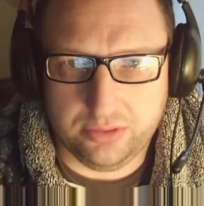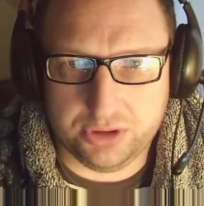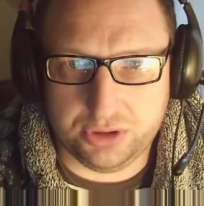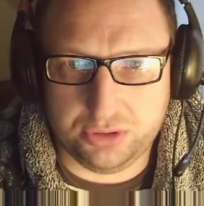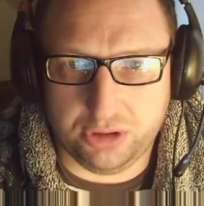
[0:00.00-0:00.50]

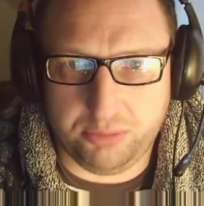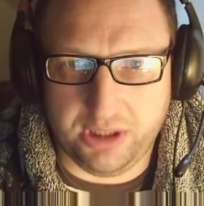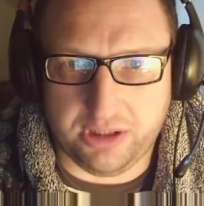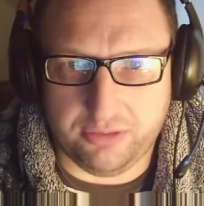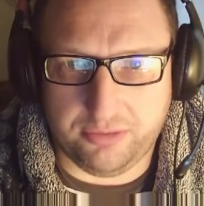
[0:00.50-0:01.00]
Шестьсот
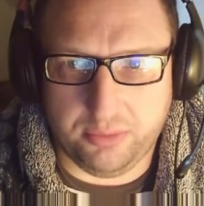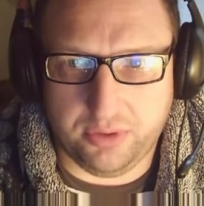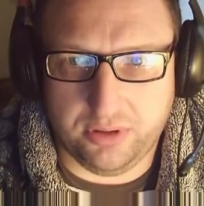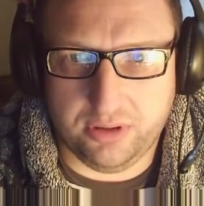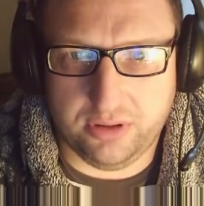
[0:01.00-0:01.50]
метров
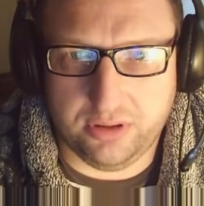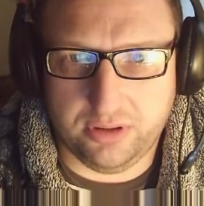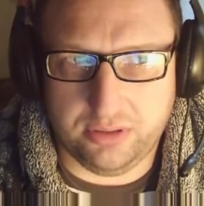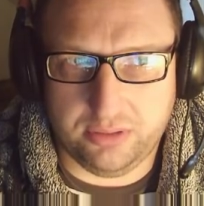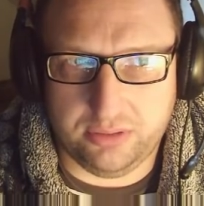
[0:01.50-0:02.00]

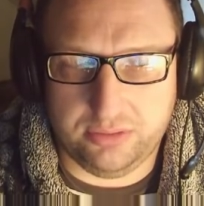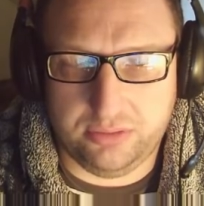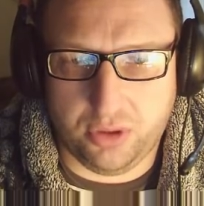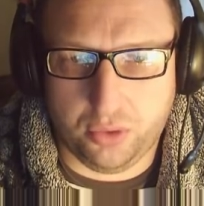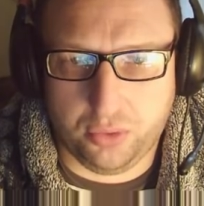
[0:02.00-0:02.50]
э,
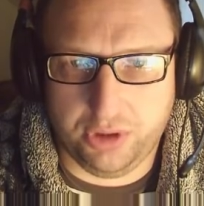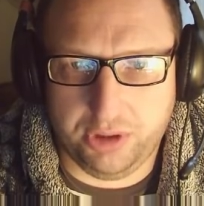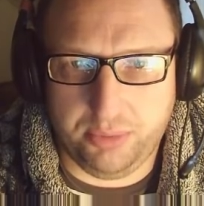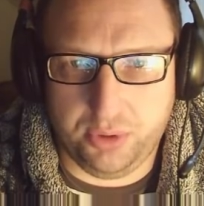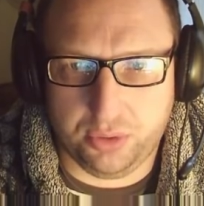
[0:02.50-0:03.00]
драгуны
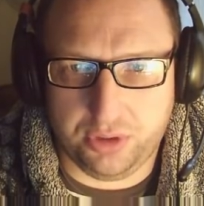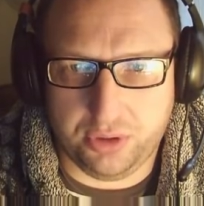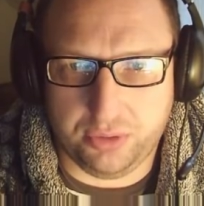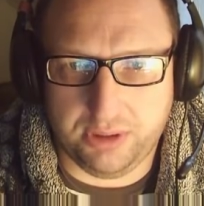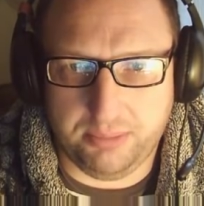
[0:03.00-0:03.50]
бьют,
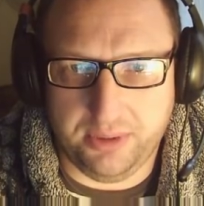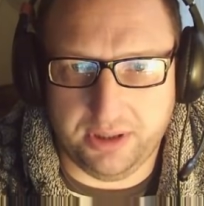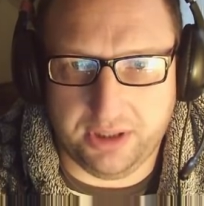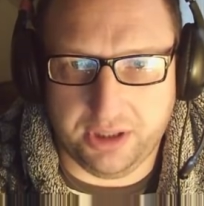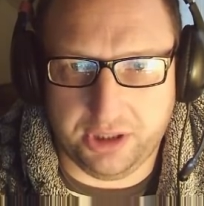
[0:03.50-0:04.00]
никуда, блин,
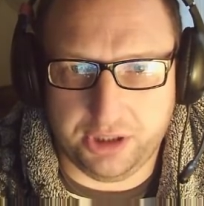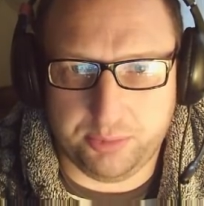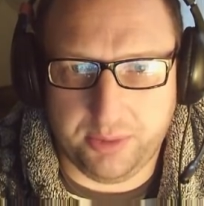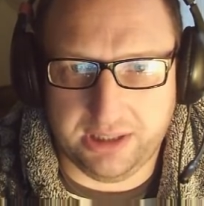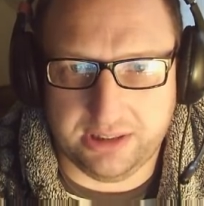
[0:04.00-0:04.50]
от них не
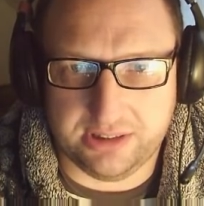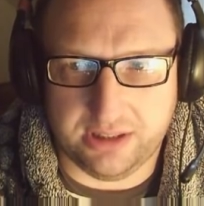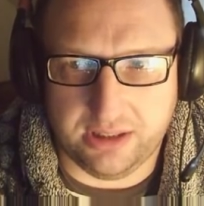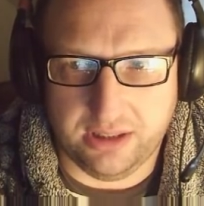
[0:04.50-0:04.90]
спрятаться.